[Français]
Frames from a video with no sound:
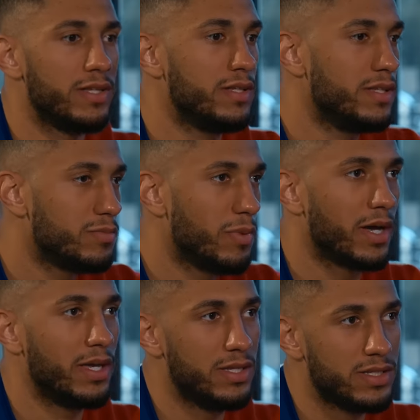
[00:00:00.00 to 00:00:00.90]
des, des
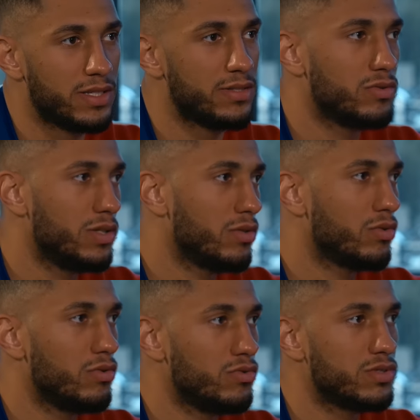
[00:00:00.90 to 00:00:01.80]
sparring, des assauts, des
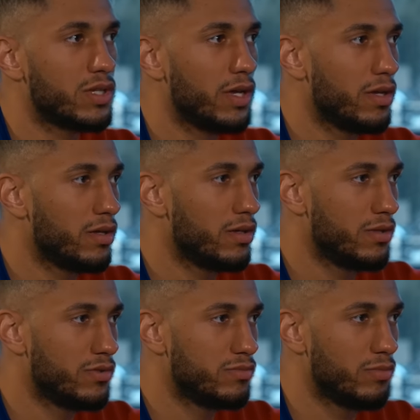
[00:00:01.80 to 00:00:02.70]
trucs bah,
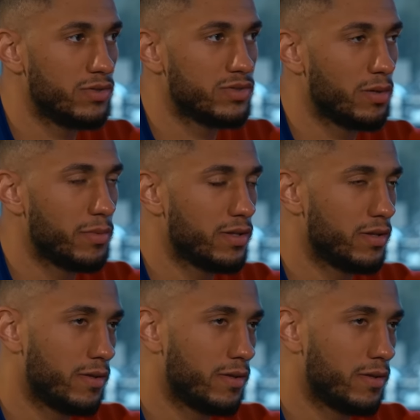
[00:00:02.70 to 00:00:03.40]
jusqu'à maintenant.